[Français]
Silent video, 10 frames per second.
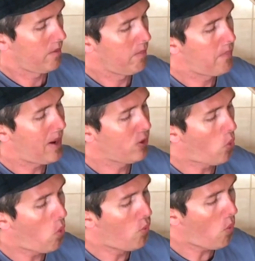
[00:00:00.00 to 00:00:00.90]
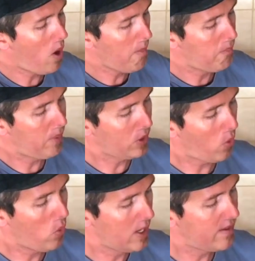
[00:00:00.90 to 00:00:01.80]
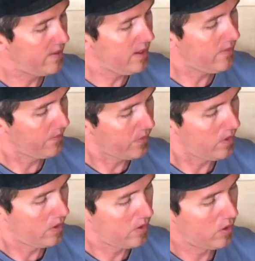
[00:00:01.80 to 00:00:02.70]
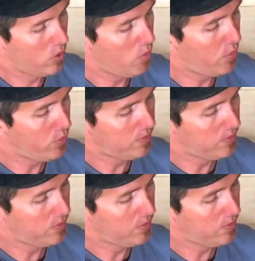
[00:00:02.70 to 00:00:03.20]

mais pas trop froid, pas trop glacé non